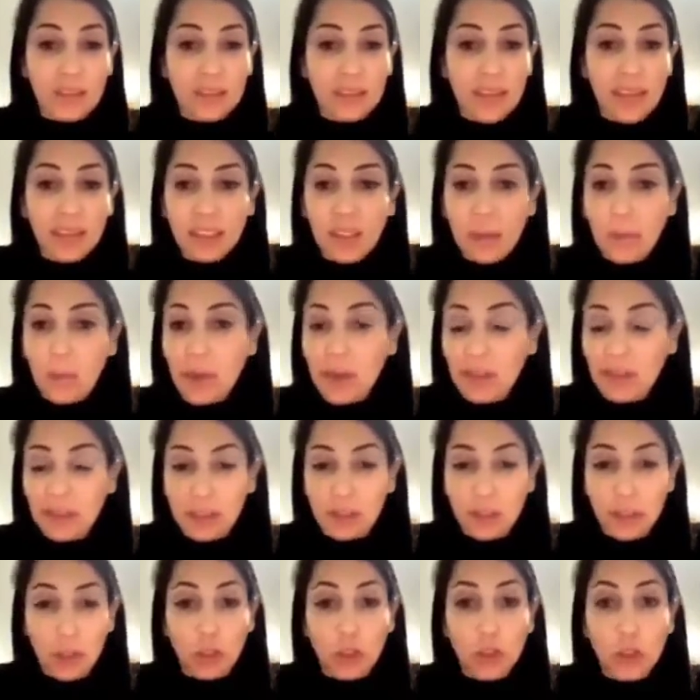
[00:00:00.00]
de siete
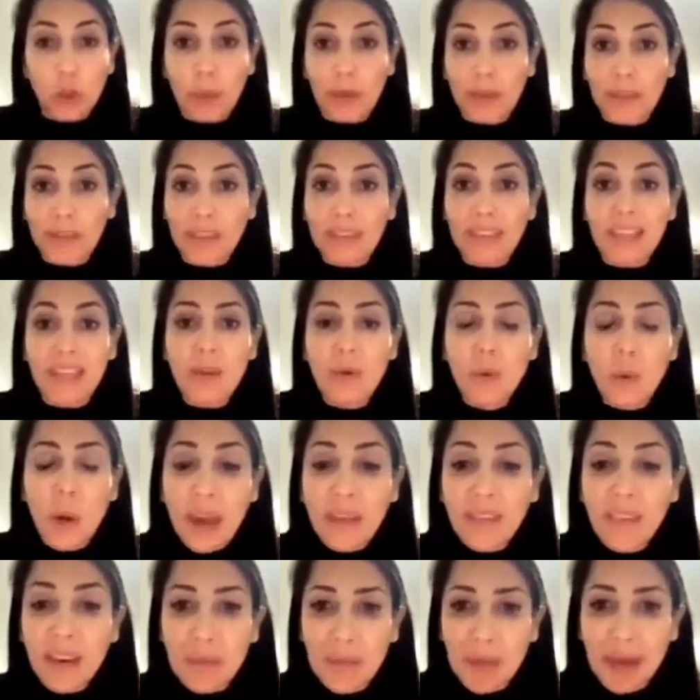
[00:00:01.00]
meses, de ocho meses, de
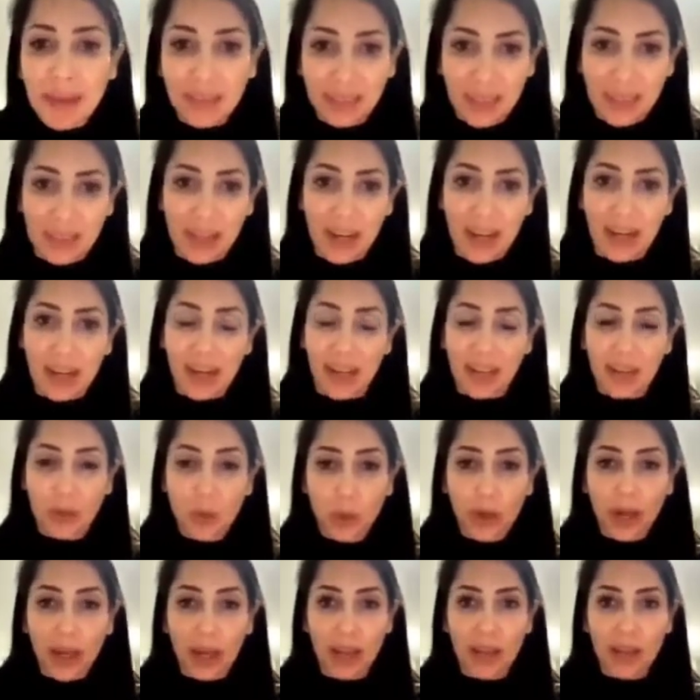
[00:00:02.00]
nueve meses la
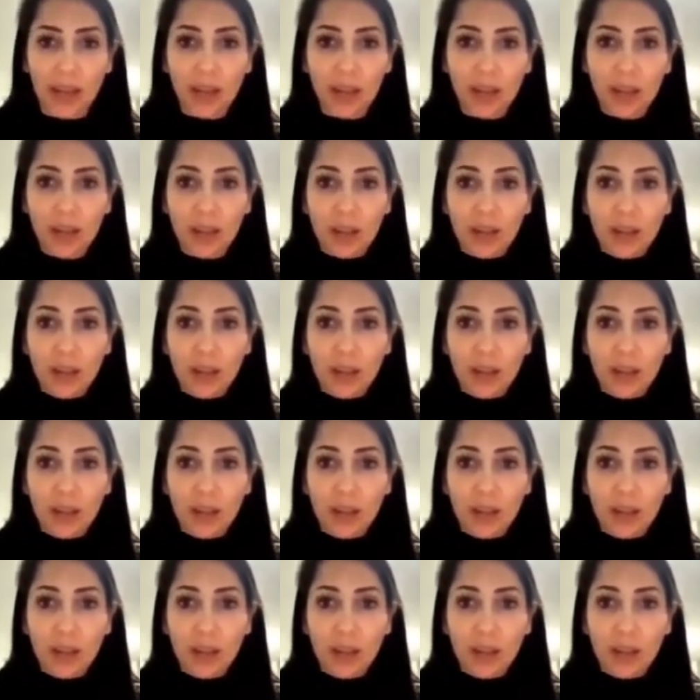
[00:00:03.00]
criatura,